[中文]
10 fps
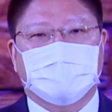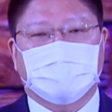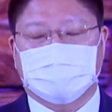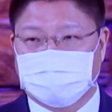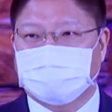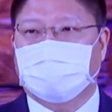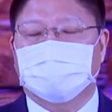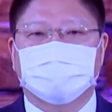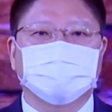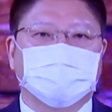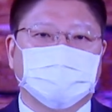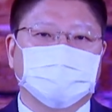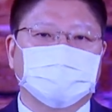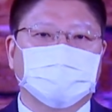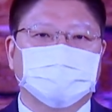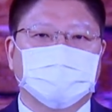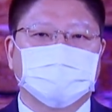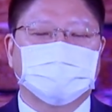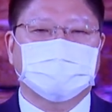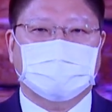也时常度人，所以我
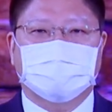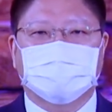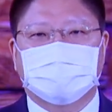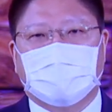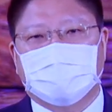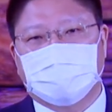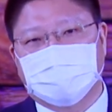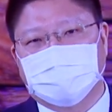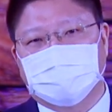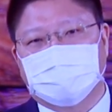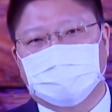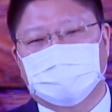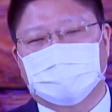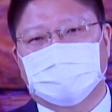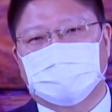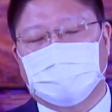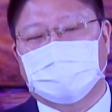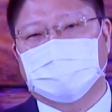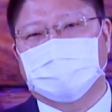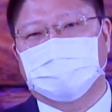们整个家庭呢就是一
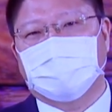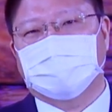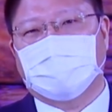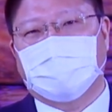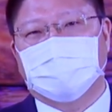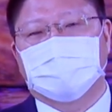个非常。